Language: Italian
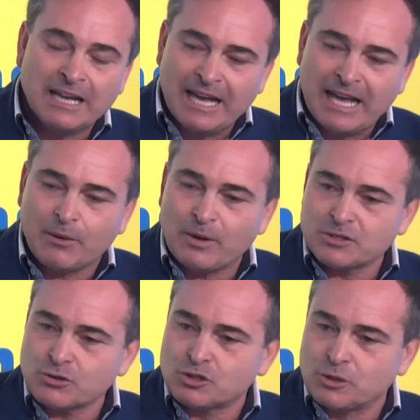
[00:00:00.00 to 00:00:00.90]
e
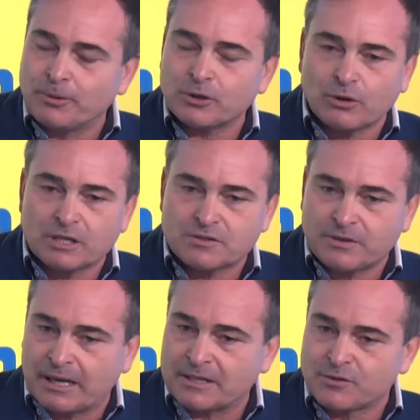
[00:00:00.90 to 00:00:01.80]
questo ci portò a,
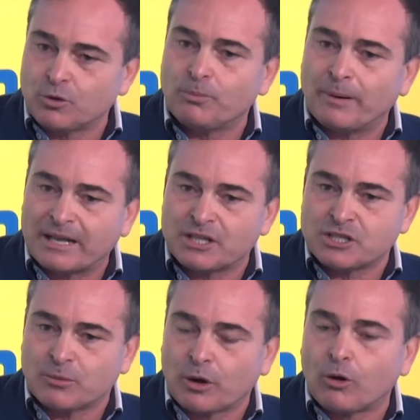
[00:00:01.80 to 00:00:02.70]
a sviluppare
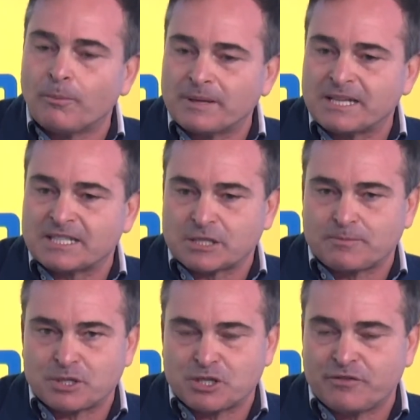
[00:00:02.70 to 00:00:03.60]
diciamo, una competenza
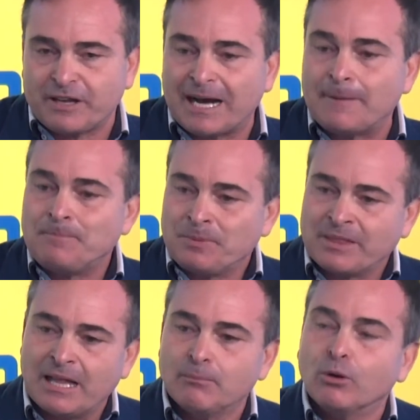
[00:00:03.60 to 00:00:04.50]
specifica
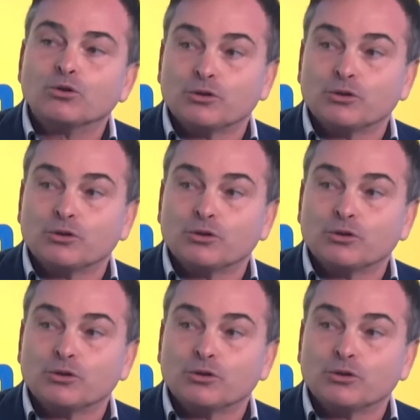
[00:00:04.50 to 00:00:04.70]
nel mondo